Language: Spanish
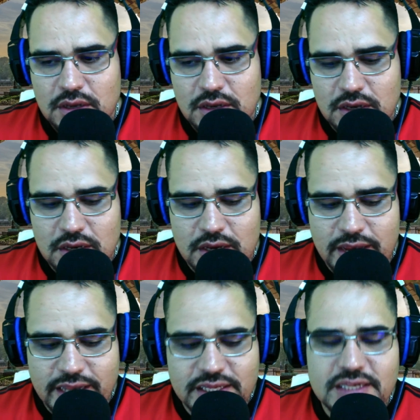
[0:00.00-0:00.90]
Y
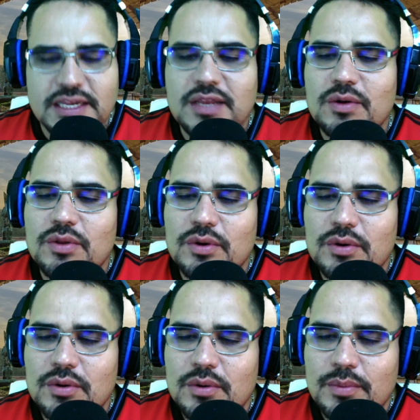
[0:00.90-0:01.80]
este
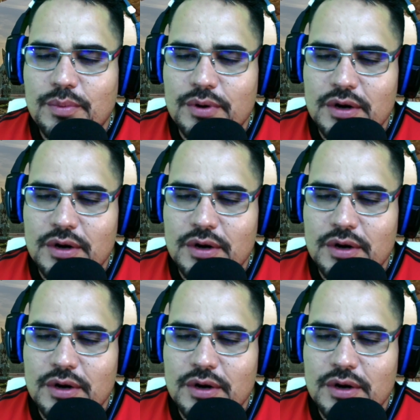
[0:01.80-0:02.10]
sínodo por